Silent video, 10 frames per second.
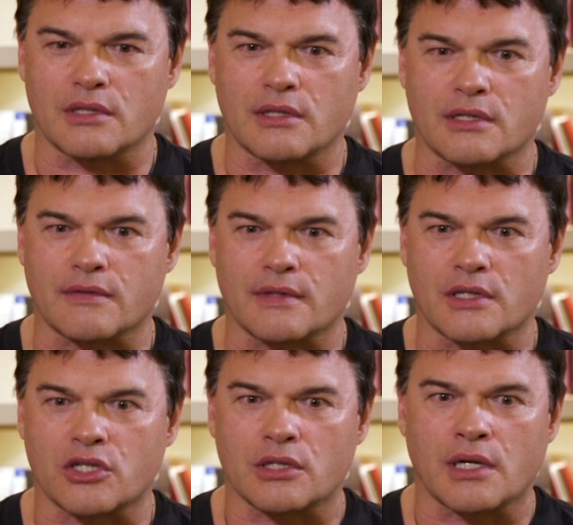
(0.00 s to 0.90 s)

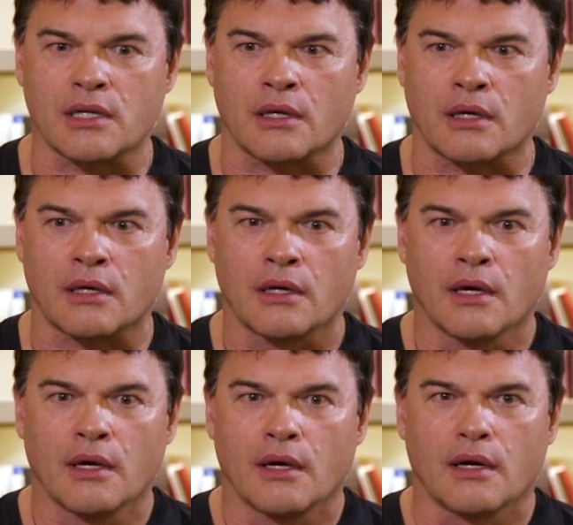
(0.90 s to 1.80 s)
естественное желание
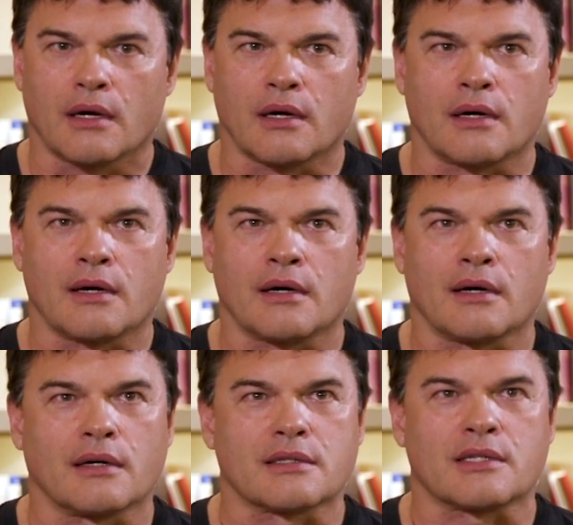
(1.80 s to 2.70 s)

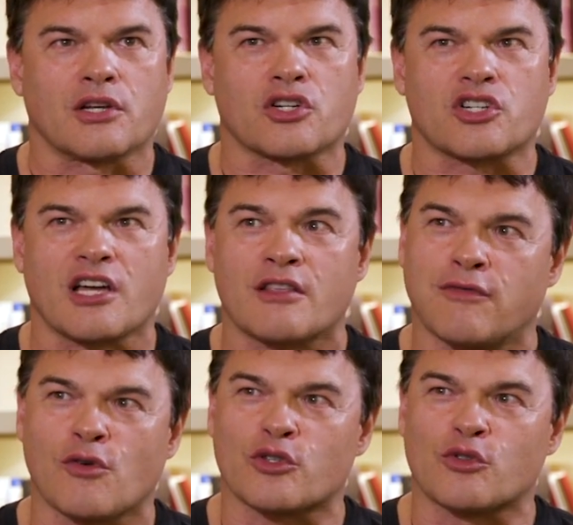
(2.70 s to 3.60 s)
э, заряжать
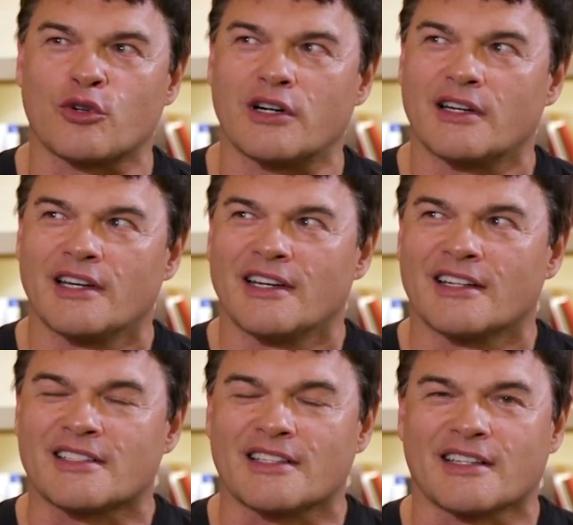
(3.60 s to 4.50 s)
воздух
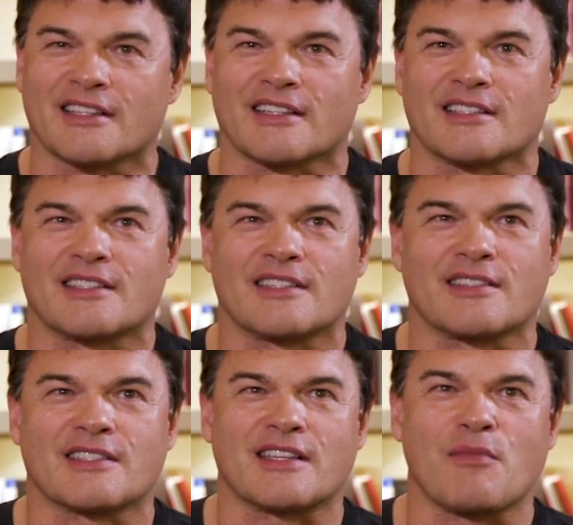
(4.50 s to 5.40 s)
это, с
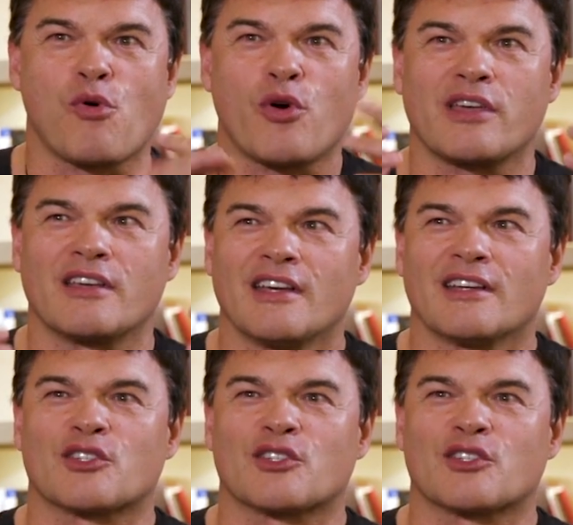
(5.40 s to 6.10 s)
собой,